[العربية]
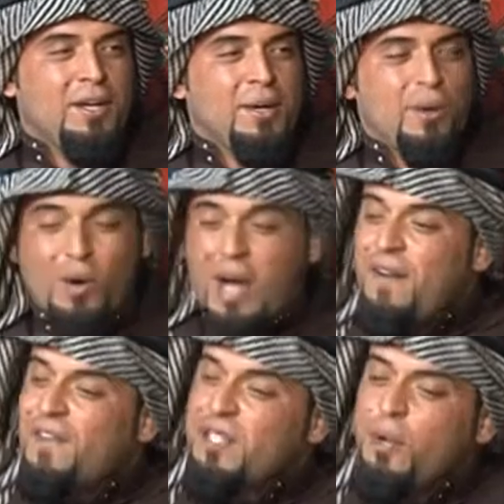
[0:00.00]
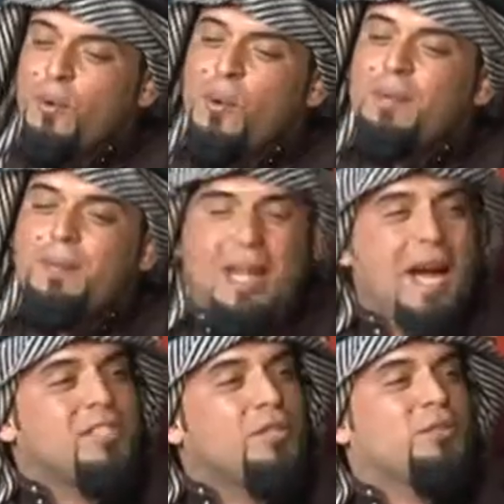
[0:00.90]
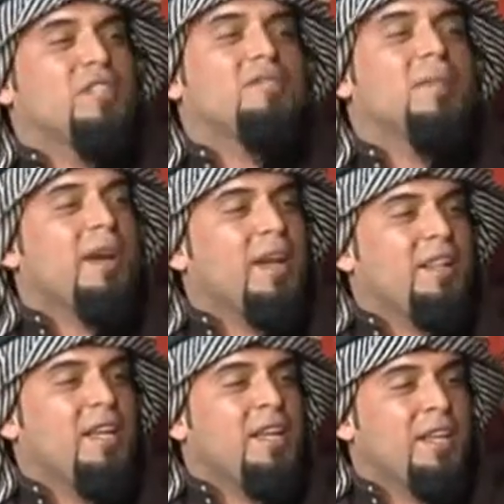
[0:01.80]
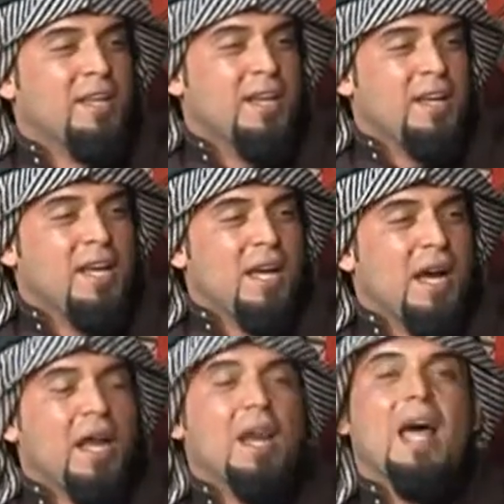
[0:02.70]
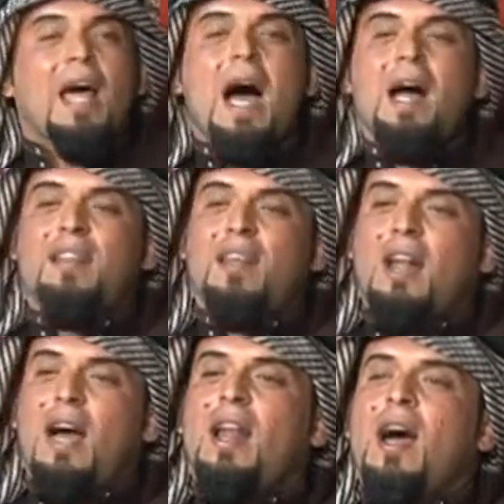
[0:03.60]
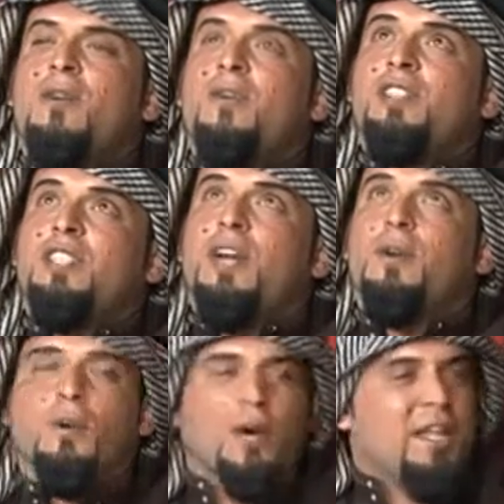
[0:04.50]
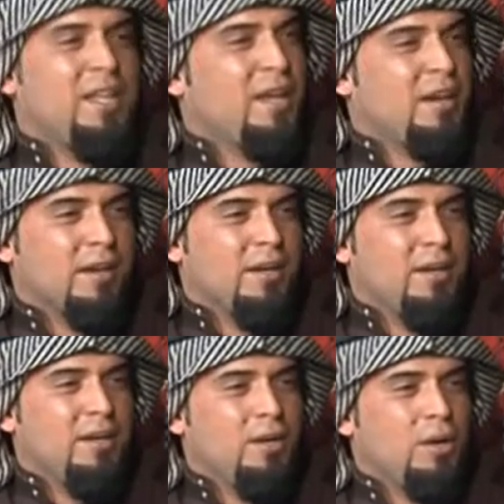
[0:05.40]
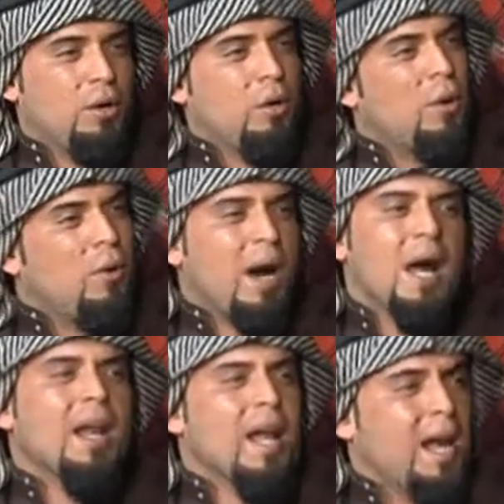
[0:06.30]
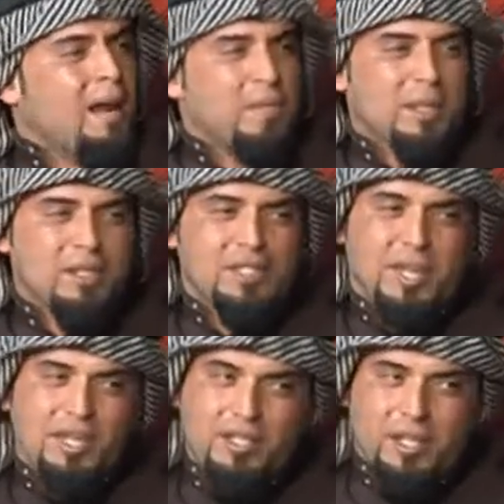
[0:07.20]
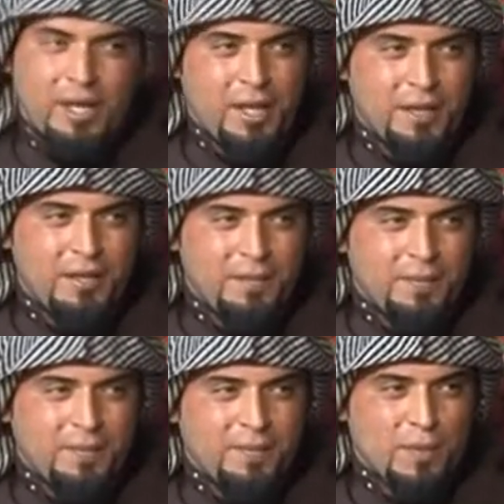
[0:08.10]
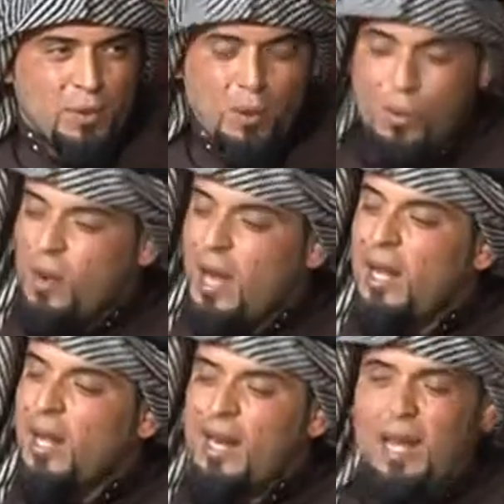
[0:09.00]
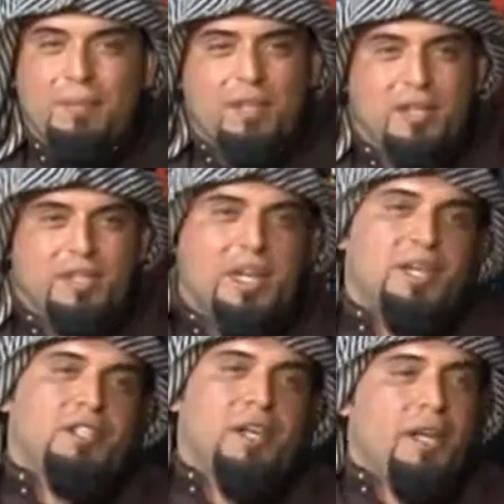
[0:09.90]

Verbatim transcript: وخاف أطول بالحكي وتتمردين الله, الله قادر على كل شيء وقدير وهو الله العلم مثل شكلك يعين وهو الله العلم مثل شكلك يعين